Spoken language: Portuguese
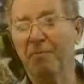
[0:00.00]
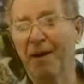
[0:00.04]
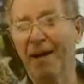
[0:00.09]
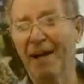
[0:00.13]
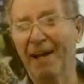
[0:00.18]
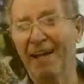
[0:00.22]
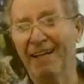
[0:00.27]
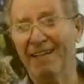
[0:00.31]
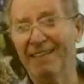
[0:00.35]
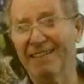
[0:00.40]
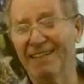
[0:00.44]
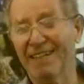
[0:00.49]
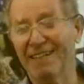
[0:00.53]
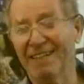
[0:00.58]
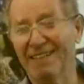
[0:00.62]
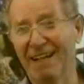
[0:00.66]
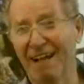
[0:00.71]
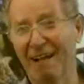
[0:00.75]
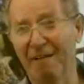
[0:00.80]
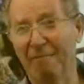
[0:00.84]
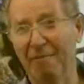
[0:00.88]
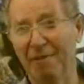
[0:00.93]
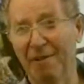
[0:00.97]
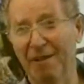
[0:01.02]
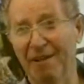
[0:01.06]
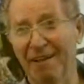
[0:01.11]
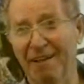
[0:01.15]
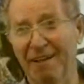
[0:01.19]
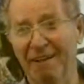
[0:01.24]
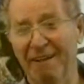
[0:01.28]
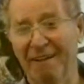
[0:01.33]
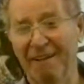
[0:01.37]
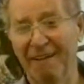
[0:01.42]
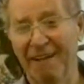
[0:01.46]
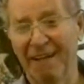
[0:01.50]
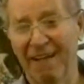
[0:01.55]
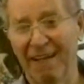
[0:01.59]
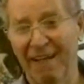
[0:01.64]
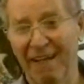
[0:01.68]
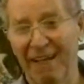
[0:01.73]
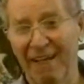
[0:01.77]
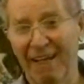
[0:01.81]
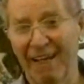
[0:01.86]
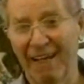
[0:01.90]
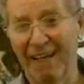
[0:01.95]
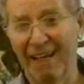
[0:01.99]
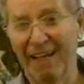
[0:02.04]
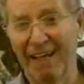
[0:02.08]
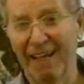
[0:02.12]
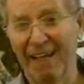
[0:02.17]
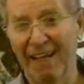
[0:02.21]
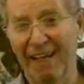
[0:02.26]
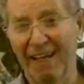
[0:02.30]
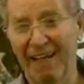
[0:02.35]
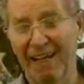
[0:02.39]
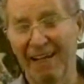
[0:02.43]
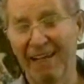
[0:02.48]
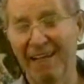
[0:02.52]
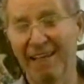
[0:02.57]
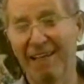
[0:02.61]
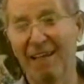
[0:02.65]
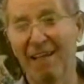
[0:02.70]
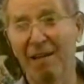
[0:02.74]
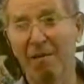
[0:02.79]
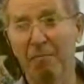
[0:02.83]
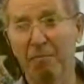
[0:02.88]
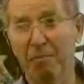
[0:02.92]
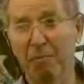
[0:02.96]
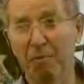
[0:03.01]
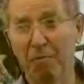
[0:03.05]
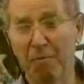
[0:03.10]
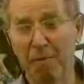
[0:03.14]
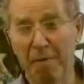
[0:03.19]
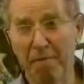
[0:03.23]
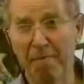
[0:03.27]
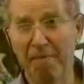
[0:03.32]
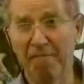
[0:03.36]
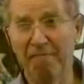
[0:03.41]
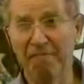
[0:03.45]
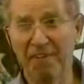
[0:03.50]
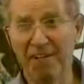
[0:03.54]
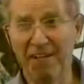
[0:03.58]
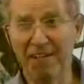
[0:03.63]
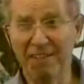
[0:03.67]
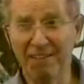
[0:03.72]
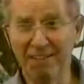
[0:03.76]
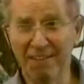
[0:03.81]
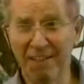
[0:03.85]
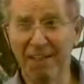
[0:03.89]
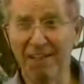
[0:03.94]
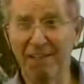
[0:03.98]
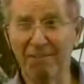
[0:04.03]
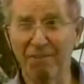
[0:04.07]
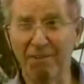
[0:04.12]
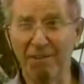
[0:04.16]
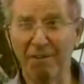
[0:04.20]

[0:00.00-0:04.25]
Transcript: pai, você sabe, é, ele tinha problema financeiro,